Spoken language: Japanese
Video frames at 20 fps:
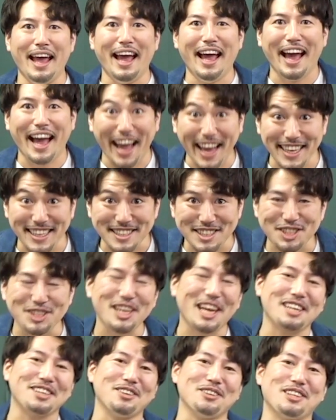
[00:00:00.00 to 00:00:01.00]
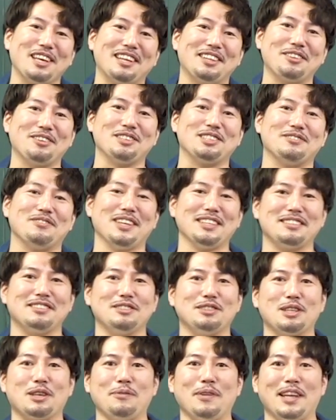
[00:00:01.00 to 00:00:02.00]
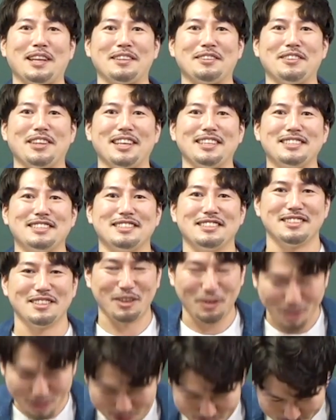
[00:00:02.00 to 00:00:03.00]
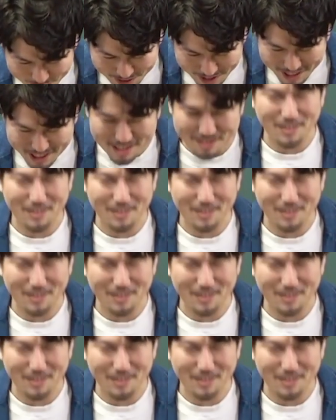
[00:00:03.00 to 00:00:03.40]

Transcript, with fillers: はい、数学を担当します、鈴木まなとです。よろしくお願いし